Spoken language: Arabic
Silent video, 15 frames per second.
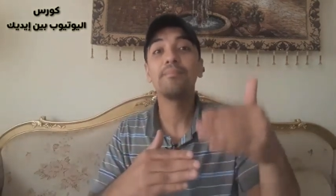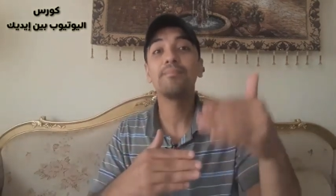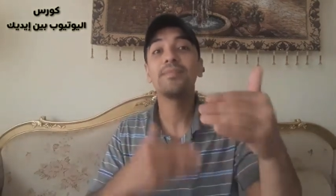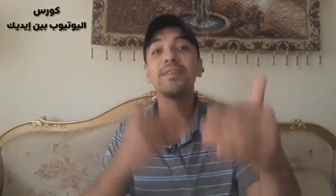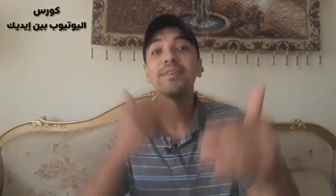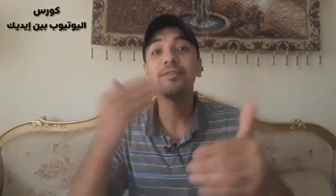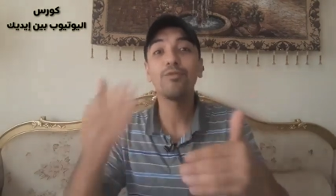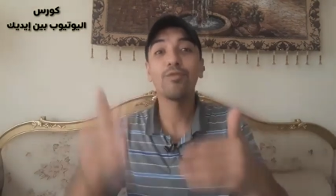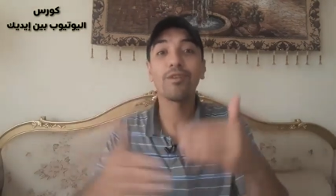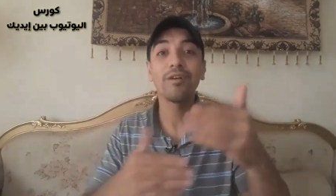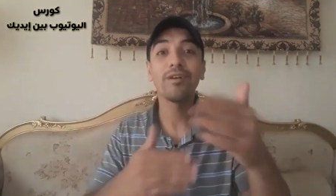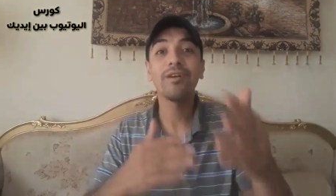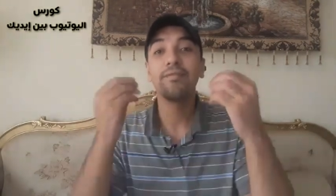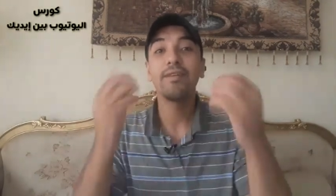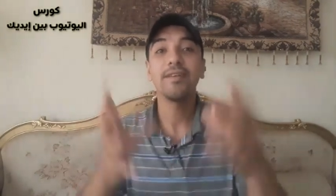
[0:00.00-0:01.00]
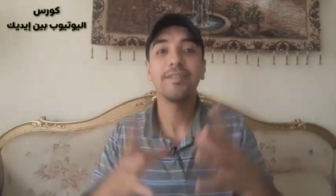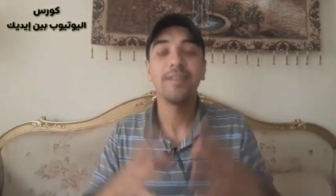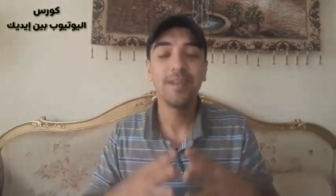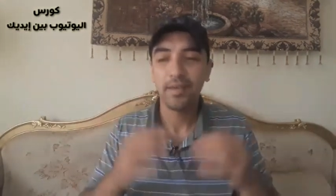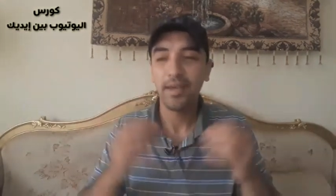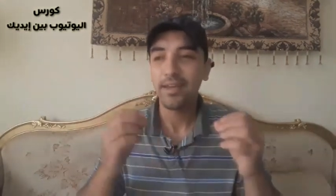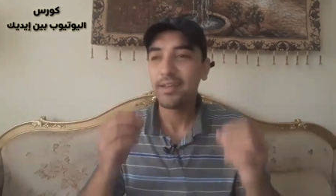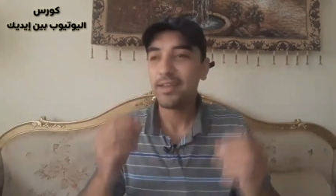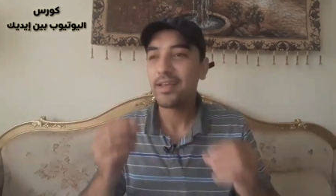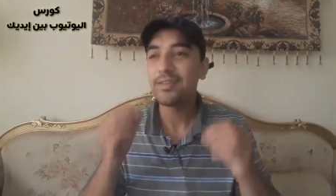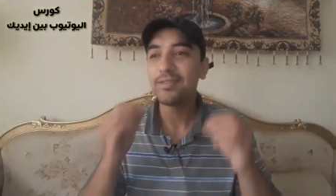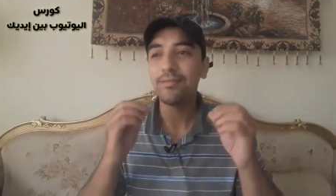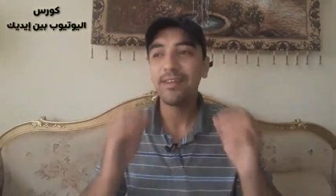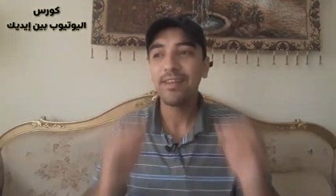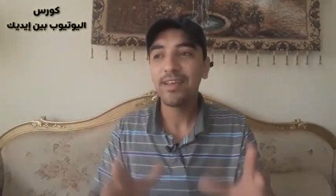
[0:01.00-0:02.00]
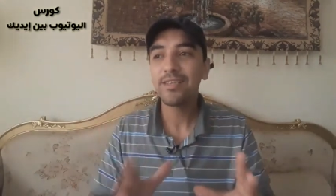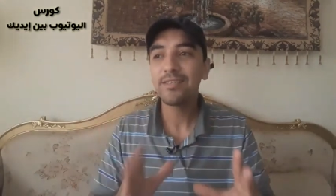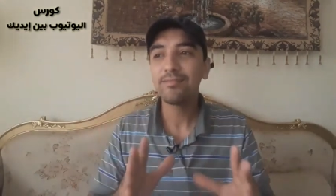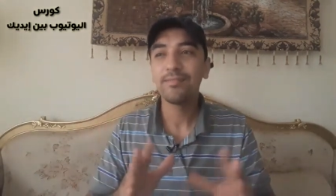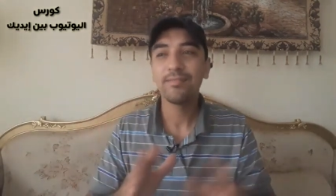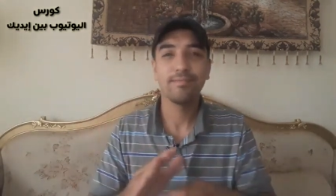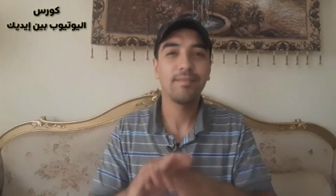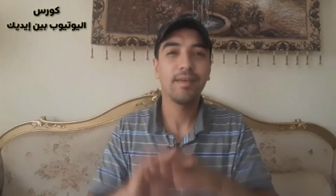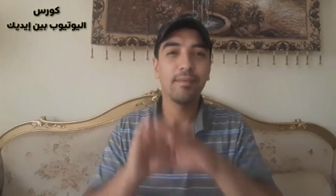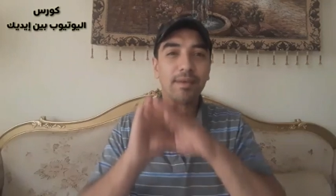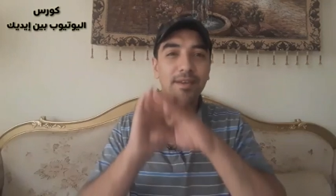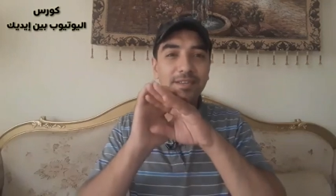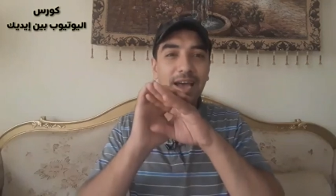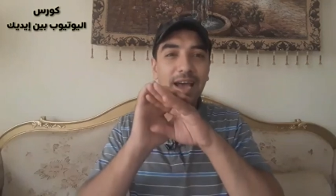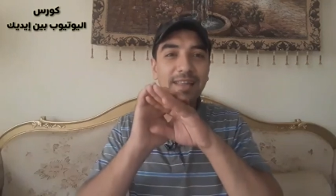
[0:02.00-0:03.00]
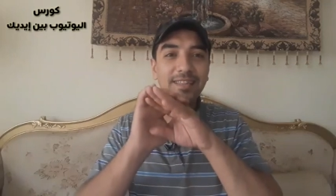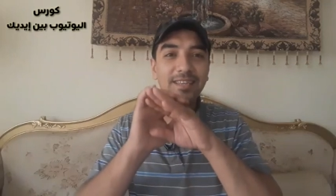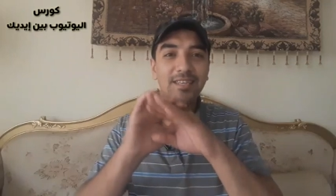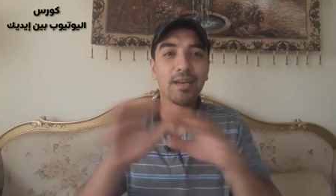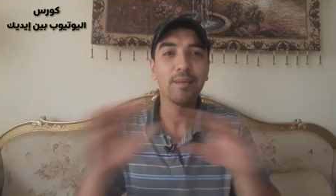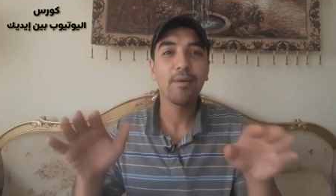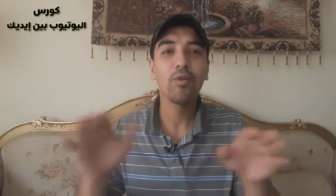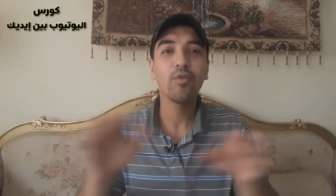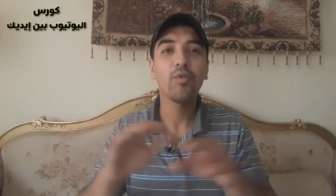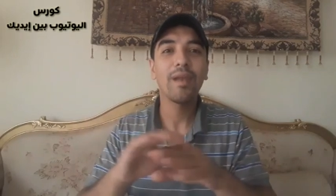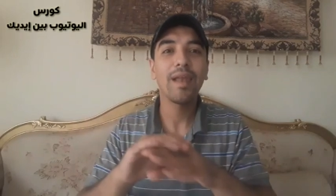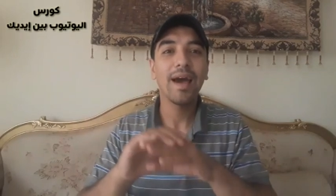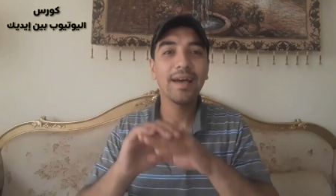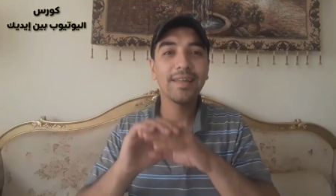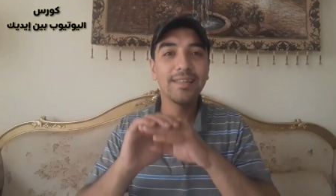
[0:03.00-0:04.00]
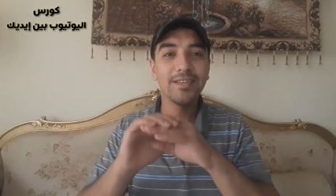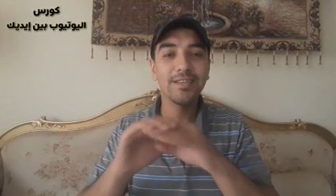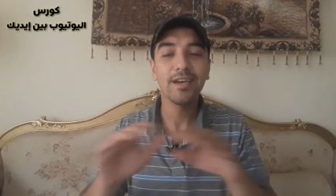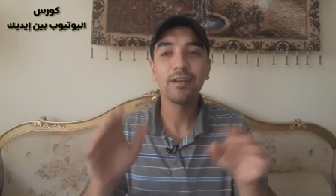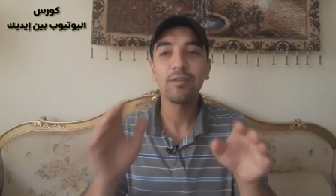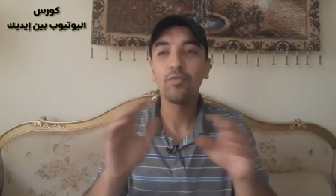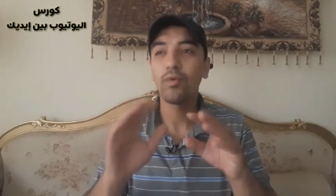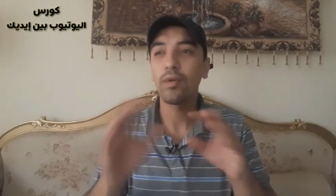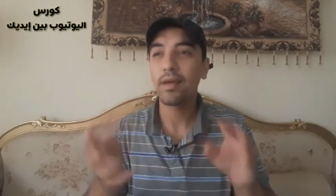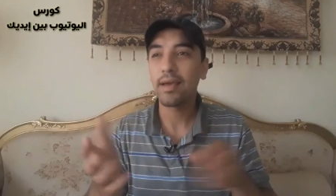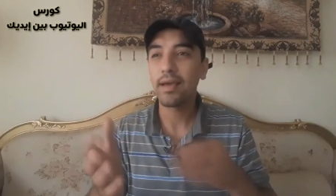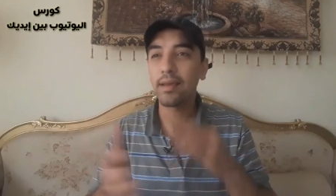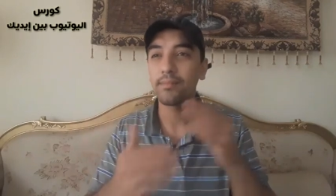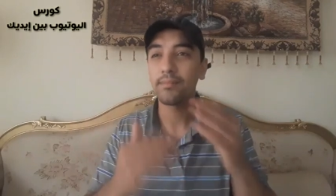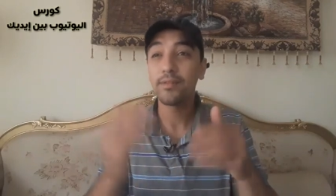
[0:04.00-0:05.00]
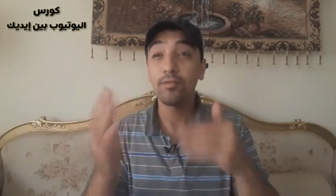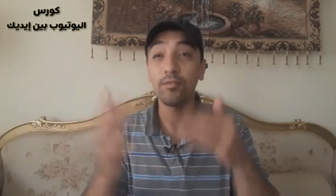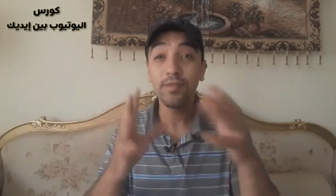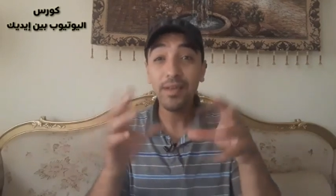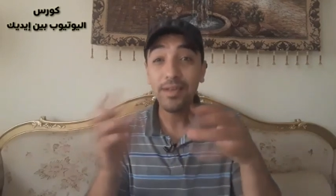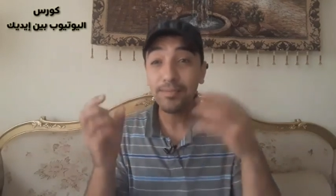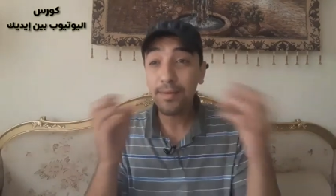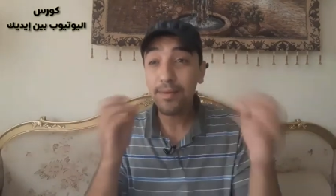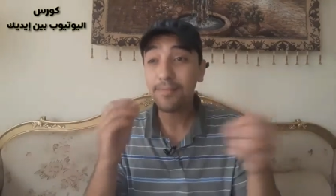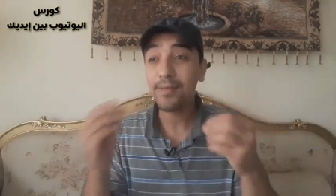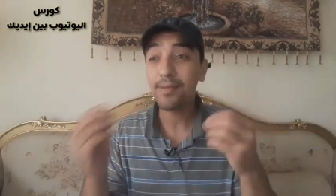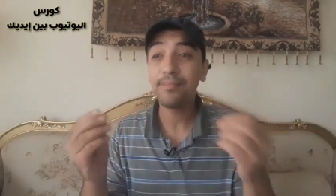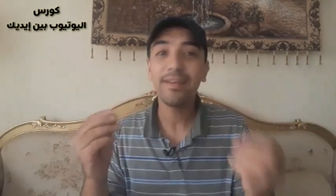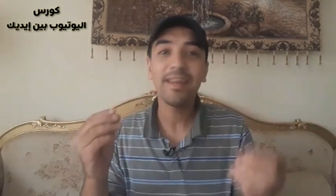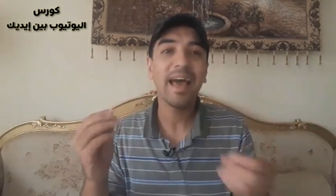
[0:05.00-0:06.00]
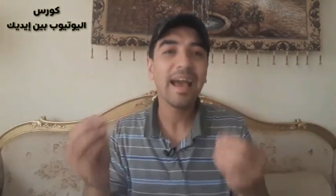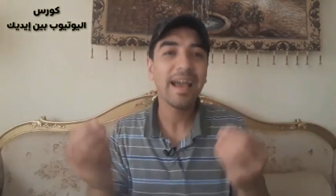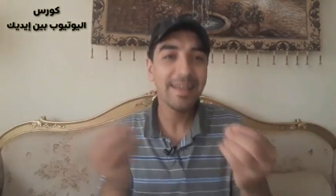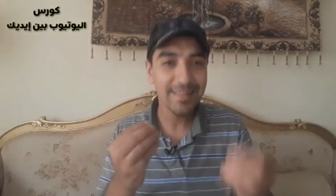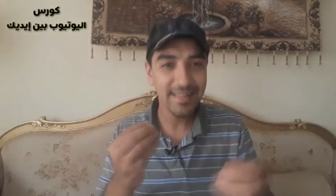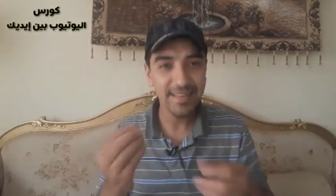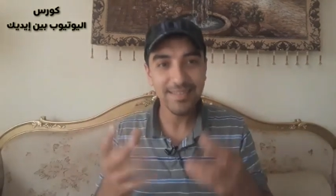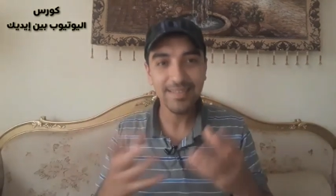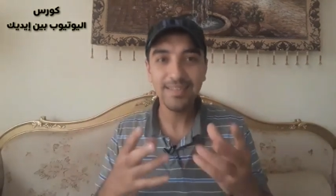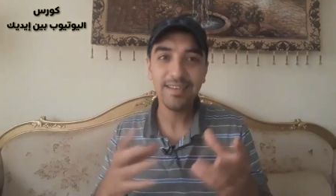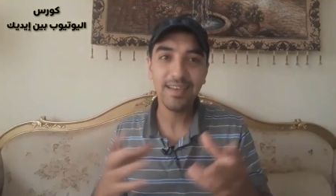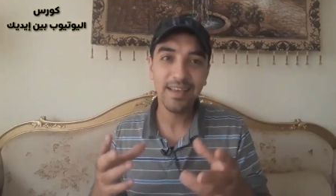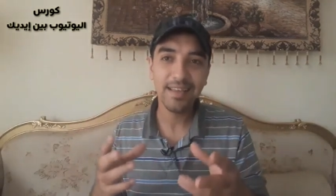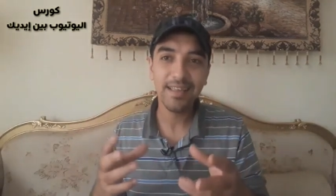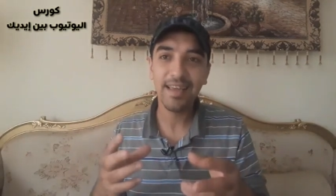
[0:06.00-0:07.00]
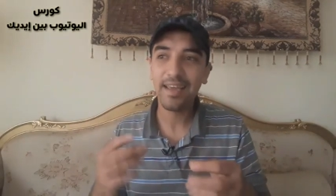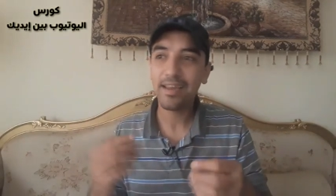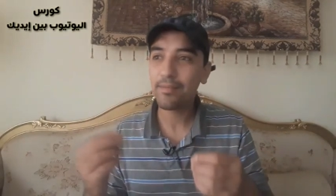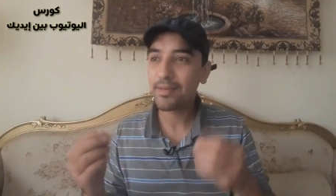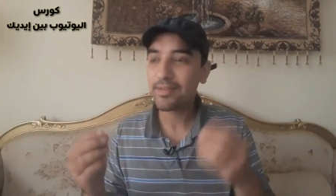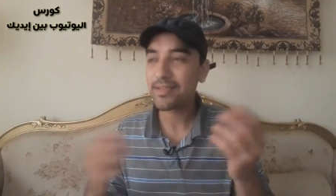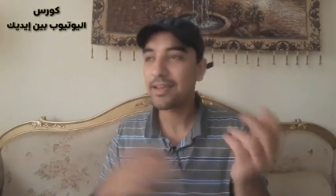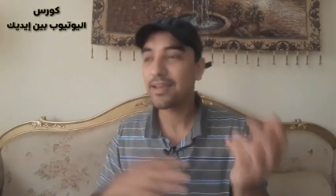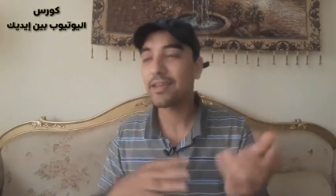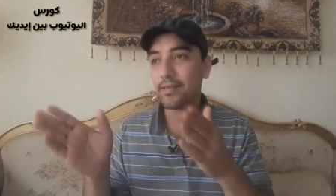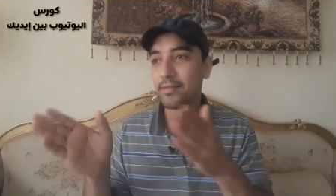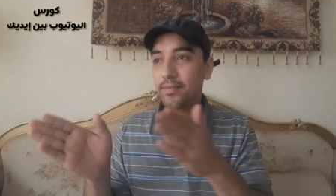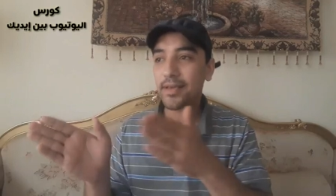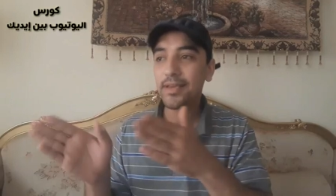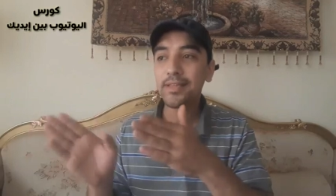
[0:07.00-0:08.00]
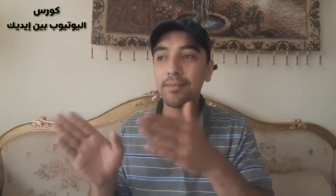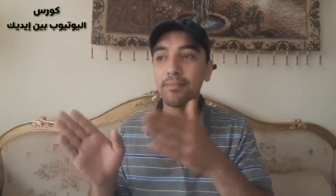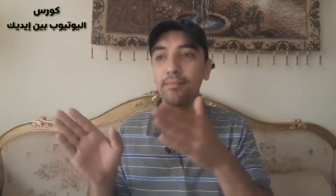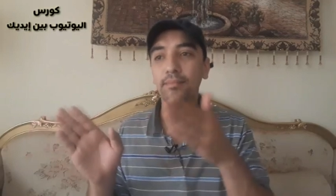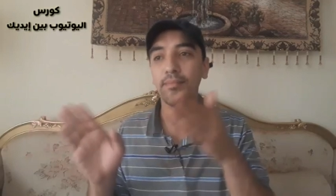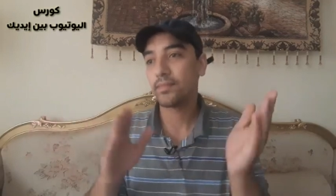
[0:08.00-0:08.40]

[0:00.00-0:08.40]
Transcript: بيجي ورا وراه فايده يعني لازم الاسم ما يبقاش حد شبهه ولا حد شكله ولا الكلام ده وفي ناس بقى بتعمل حاجات لذيذه كده يعني مثلا بيكتب